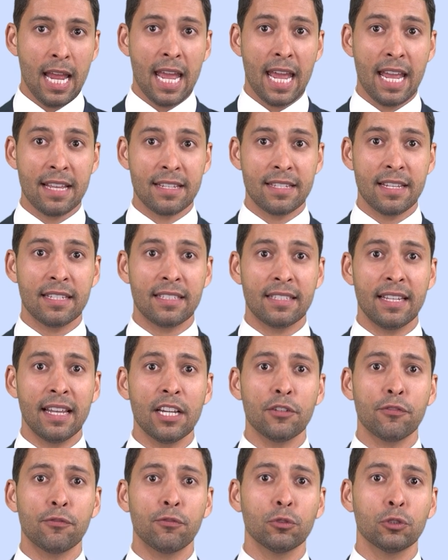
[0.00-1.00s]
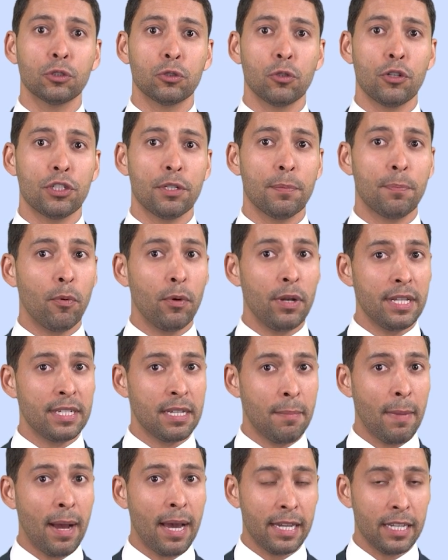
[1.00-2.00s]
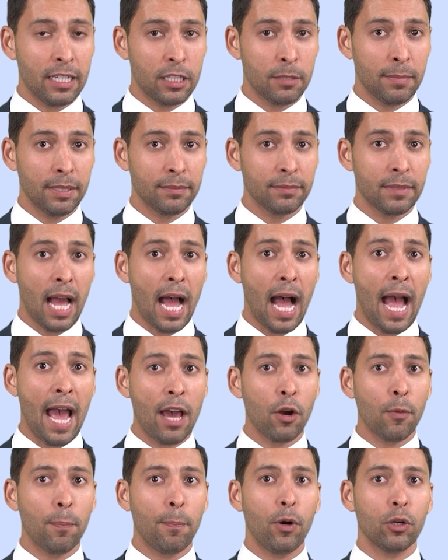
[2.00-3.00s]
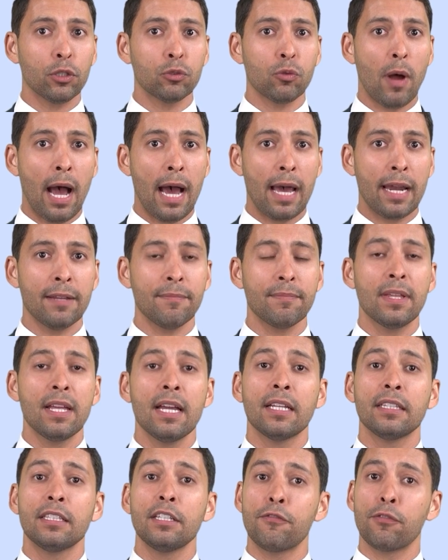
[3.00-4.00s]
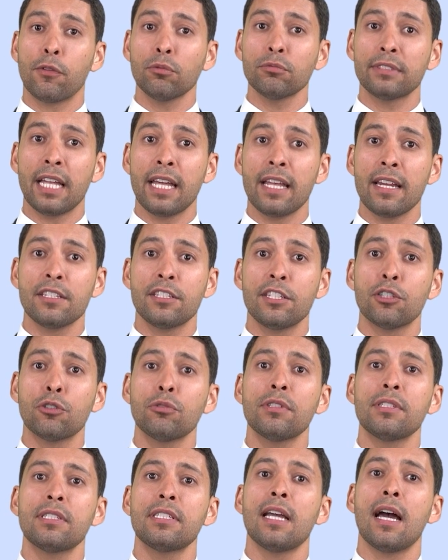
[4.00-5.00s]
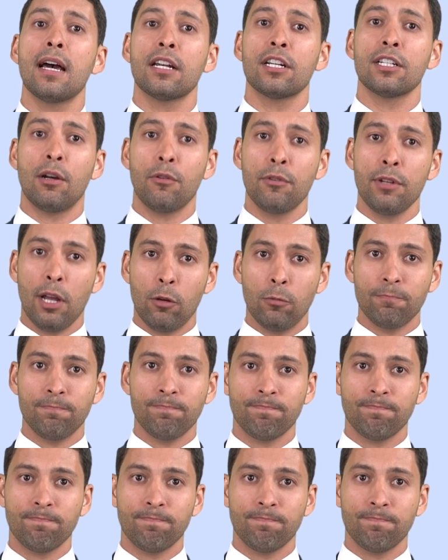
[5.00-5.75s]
Exercer as funções de polícia marítima, aeroportuária, de fronteiras e judiciárias da União.